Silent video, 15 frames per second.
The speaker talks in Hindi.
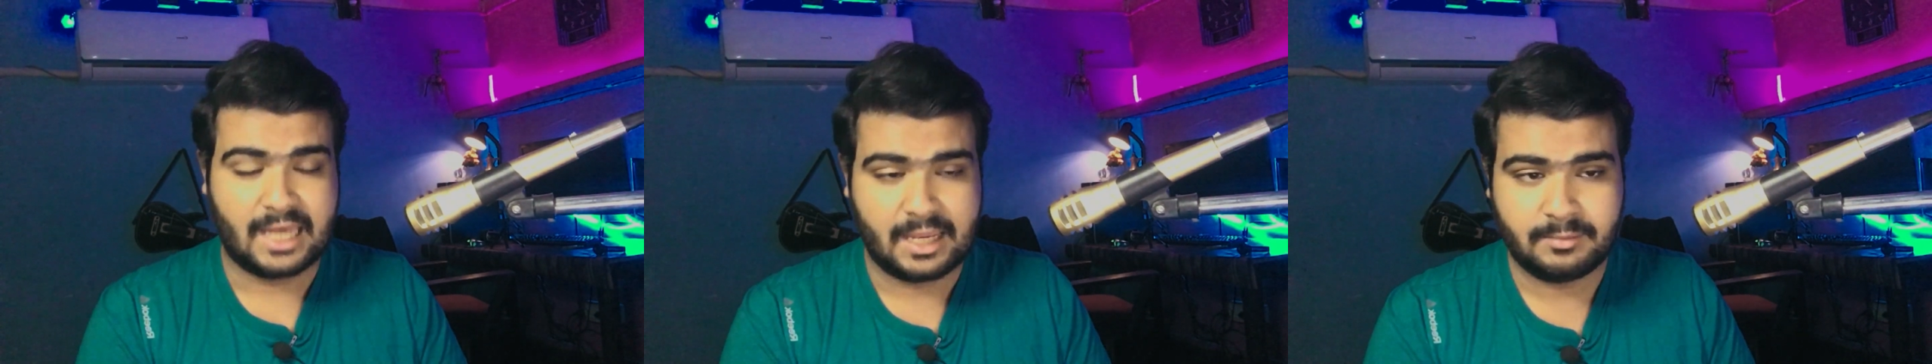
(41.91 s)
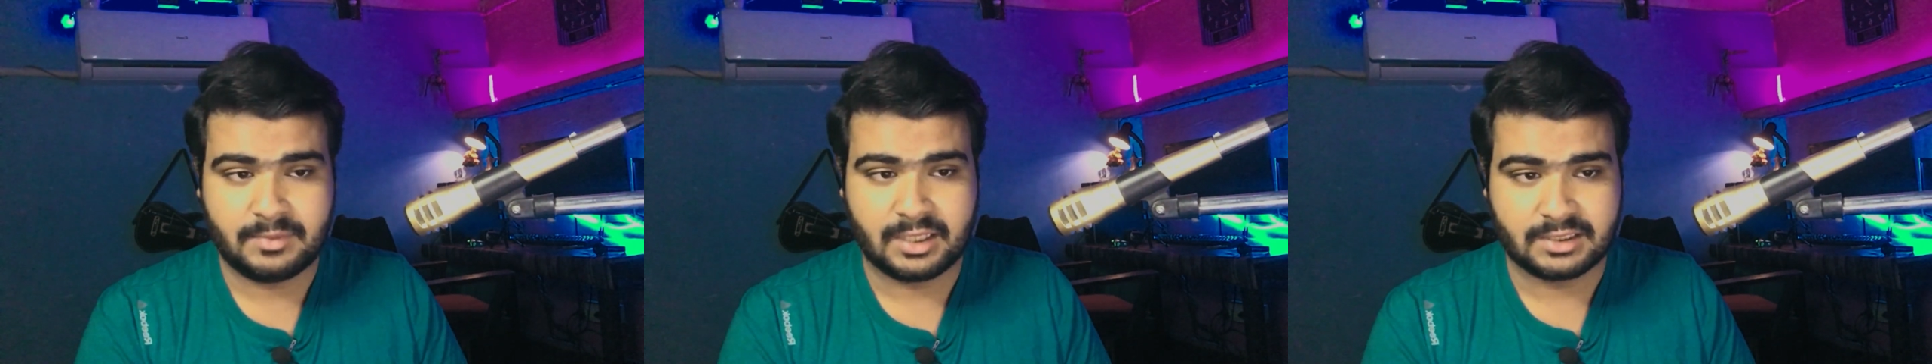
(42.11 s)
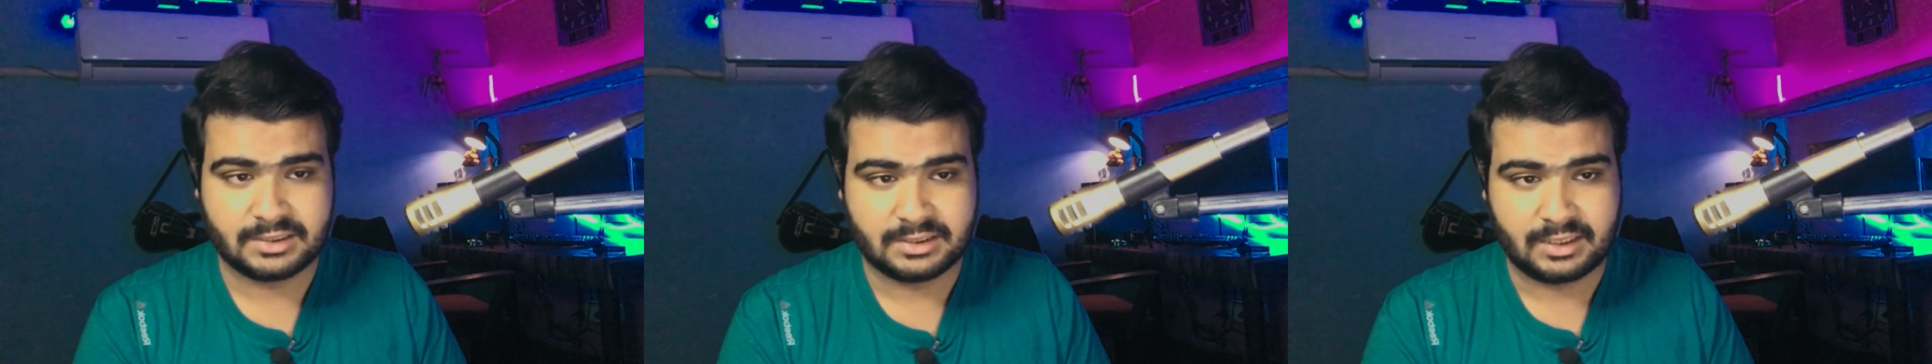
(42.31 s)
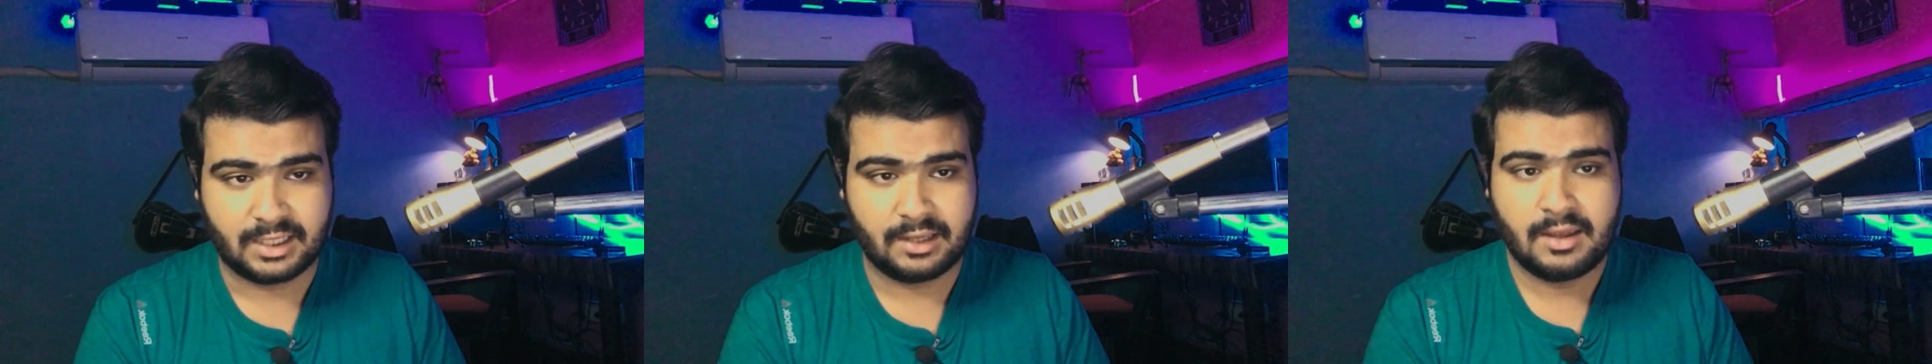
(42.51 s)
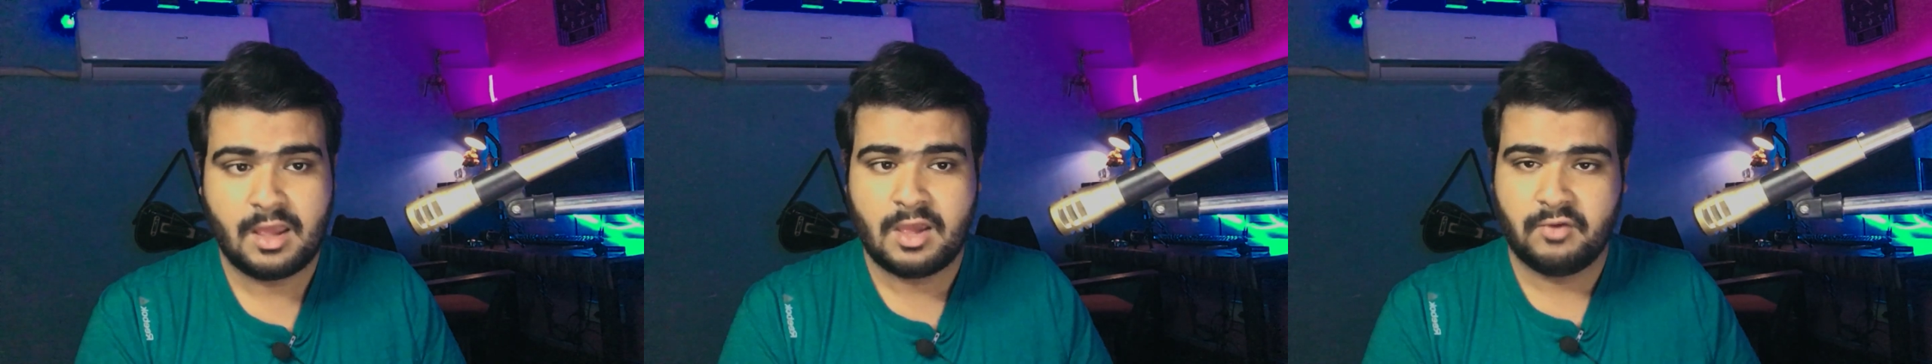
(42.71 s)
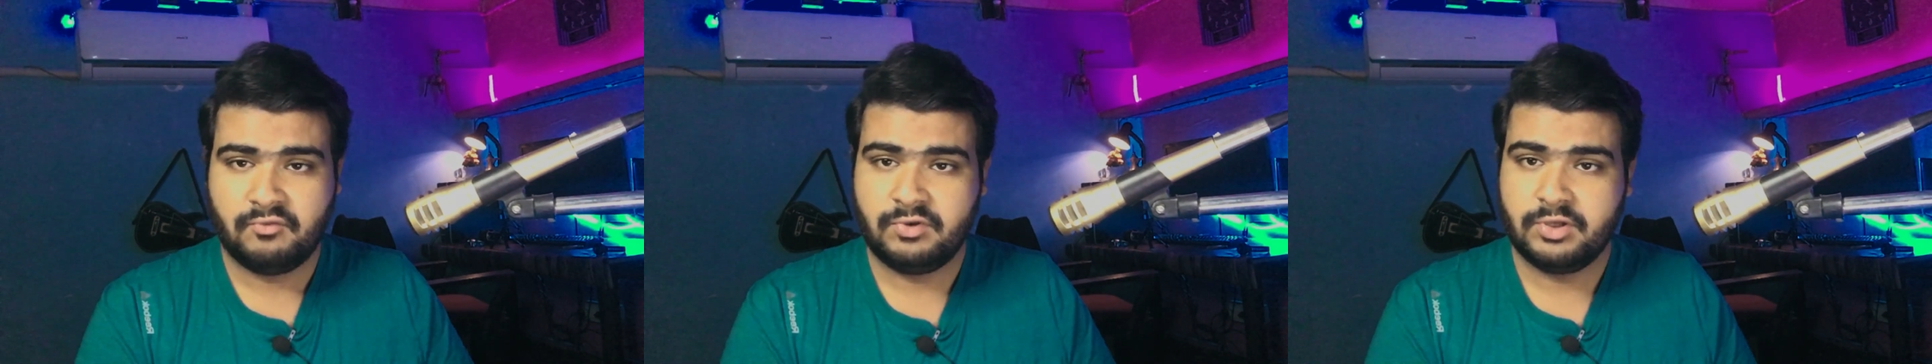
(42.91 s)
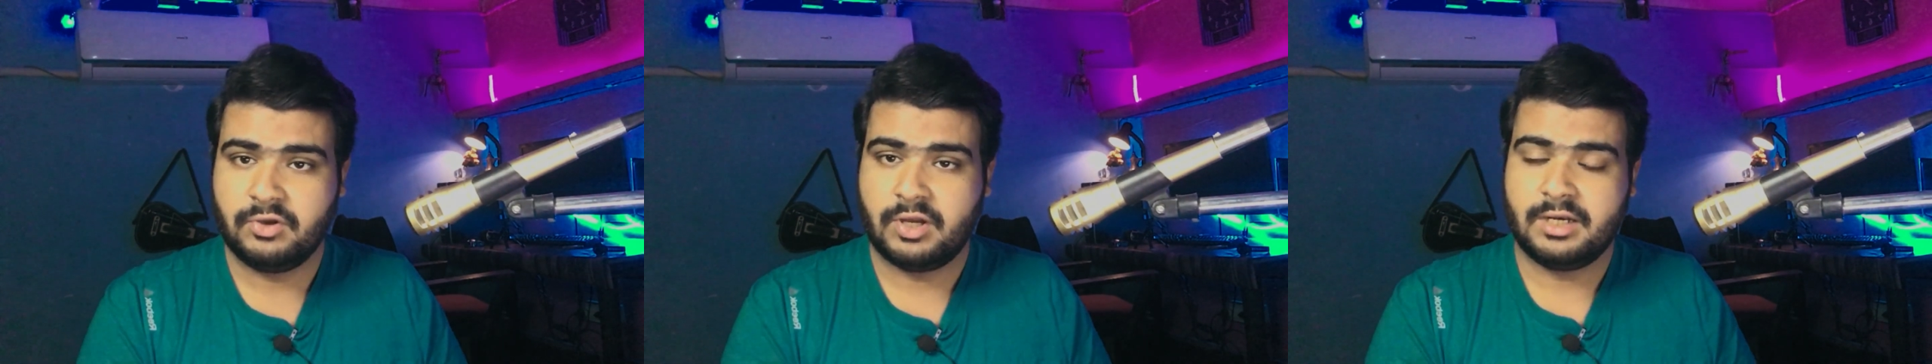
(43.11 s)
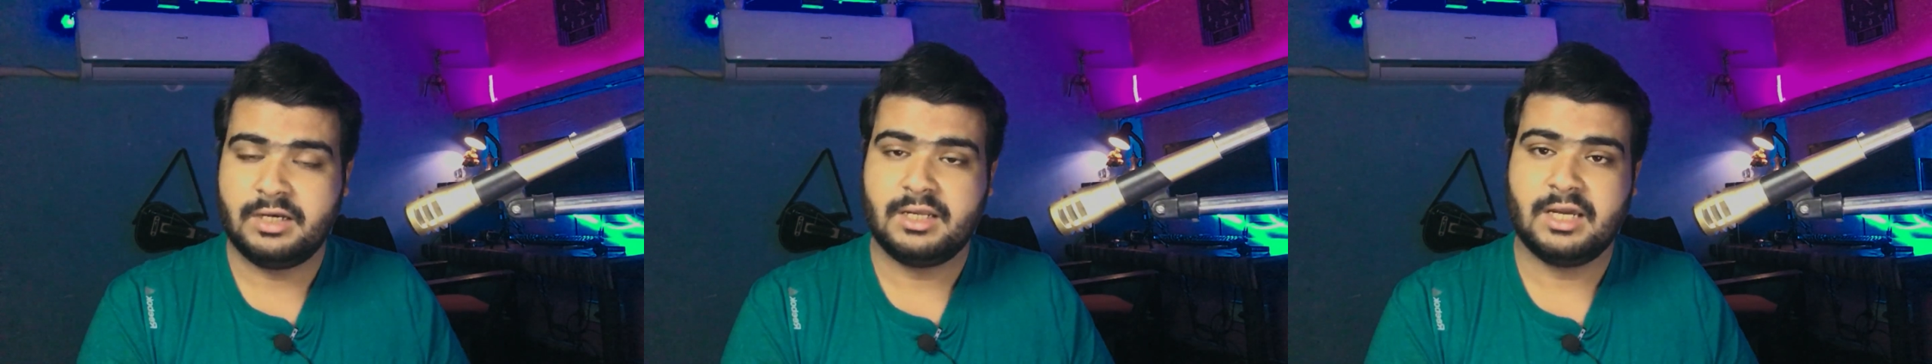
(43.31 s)
टाइम लग जाता है
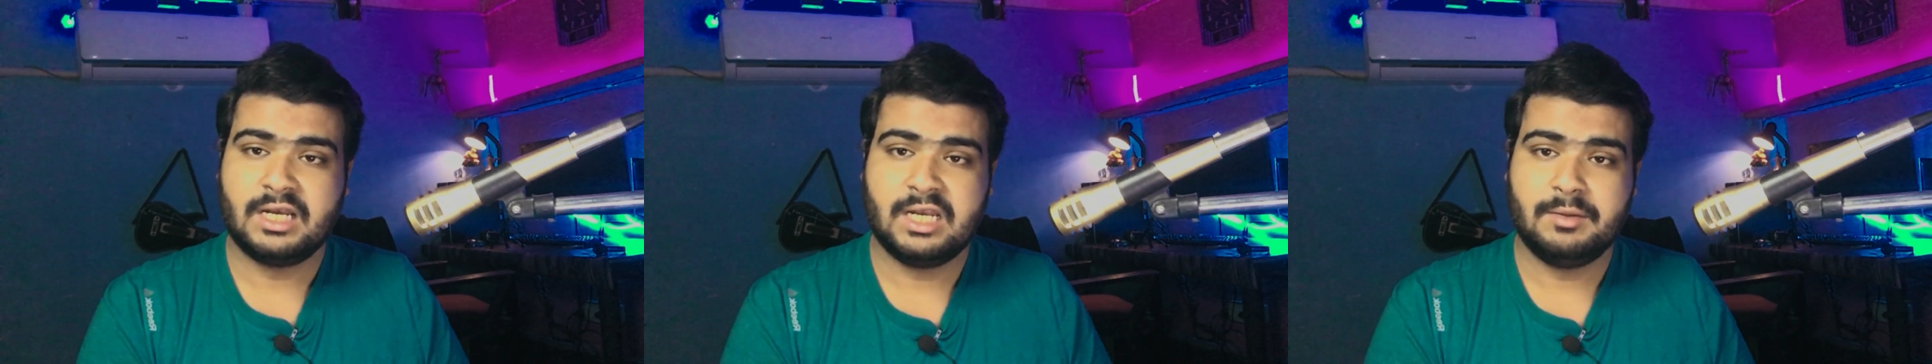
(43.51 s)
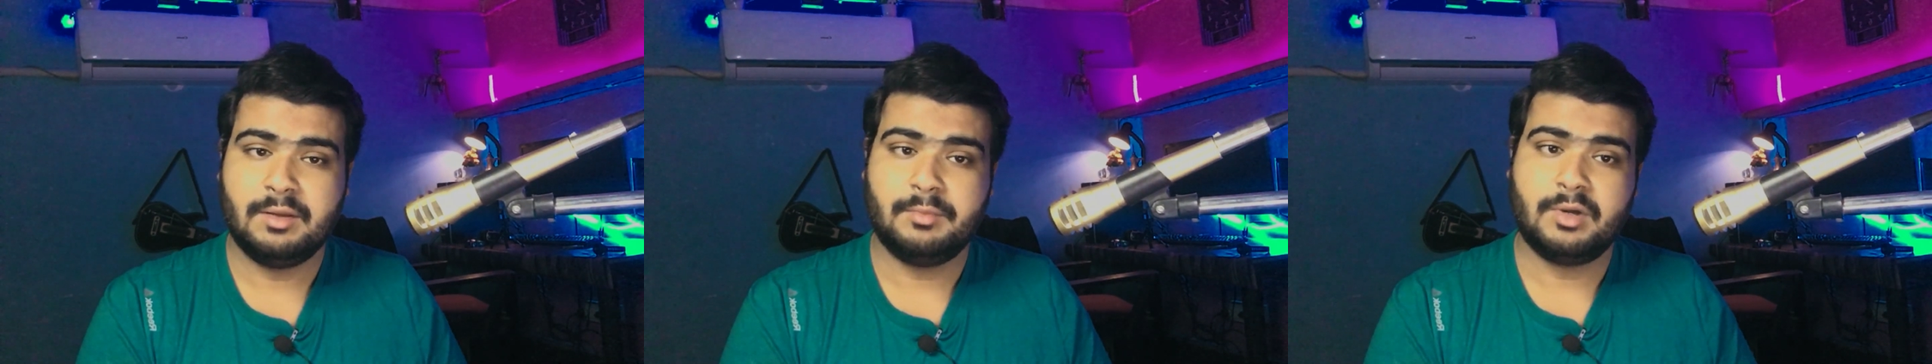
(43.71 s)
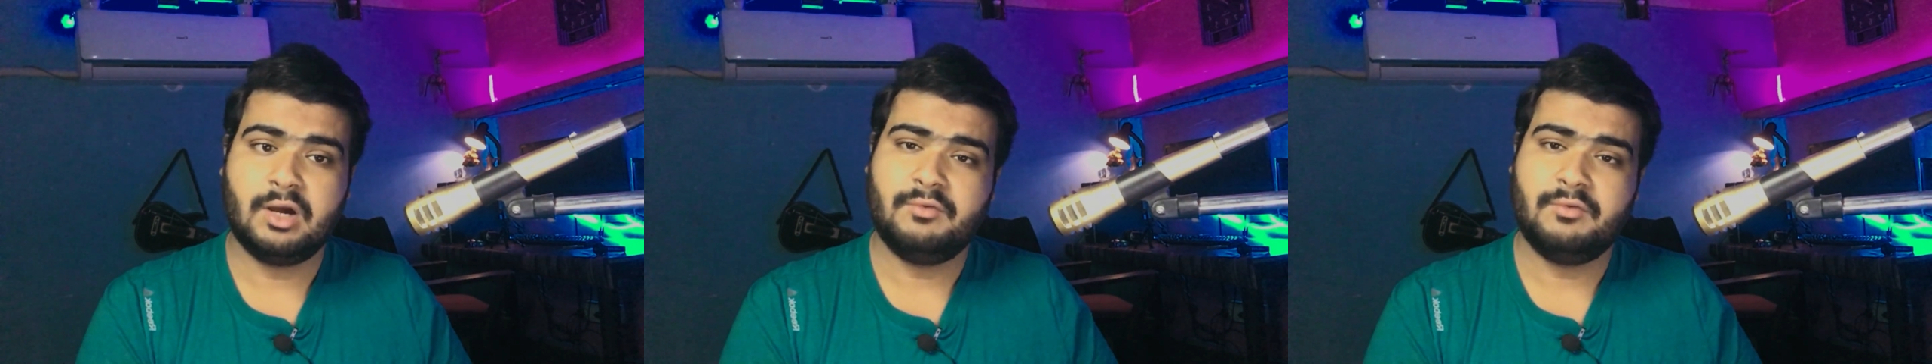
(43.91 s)
वीडियो एडिट करने में